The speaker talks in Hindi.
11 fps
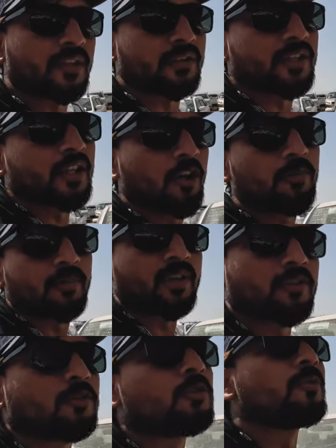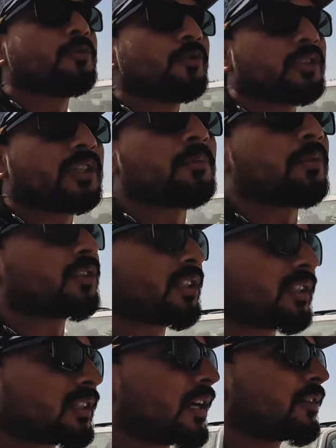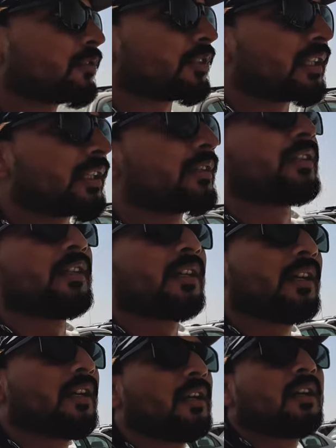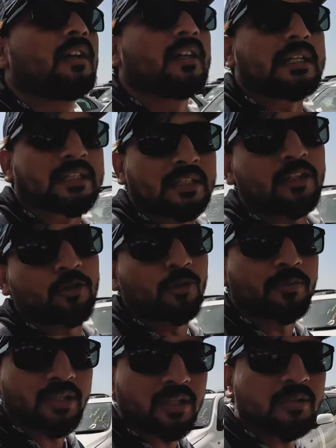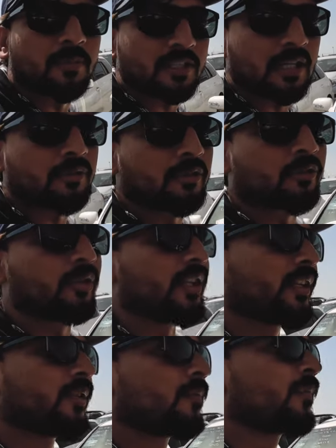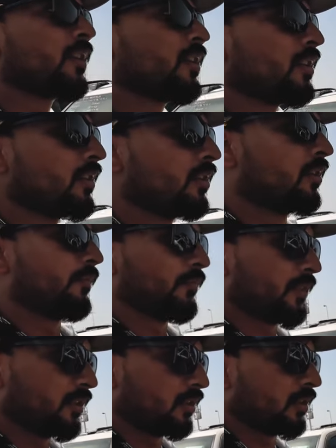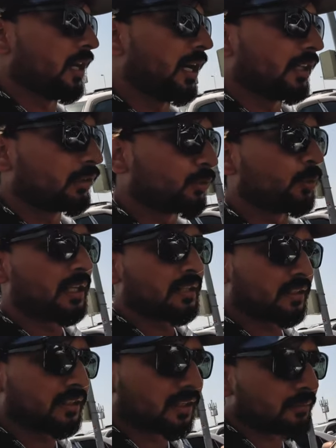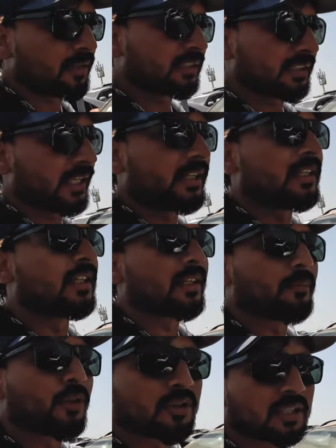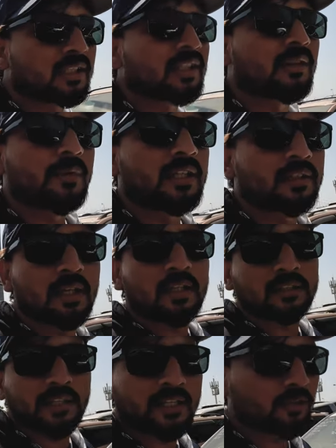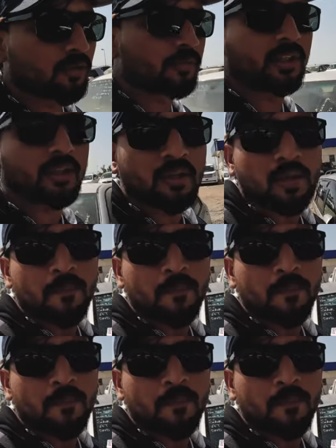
जगहों पर धूप जो होती है ना बहुत ख़तरनाक होती है इसलिए धूप से बचाव ज़रूरी है हाँ थोड़ा सा गर्म लगता है लेकिन बहुत ज़्यादा गर्म नहीं इतना लगता है कि देखो अभी तक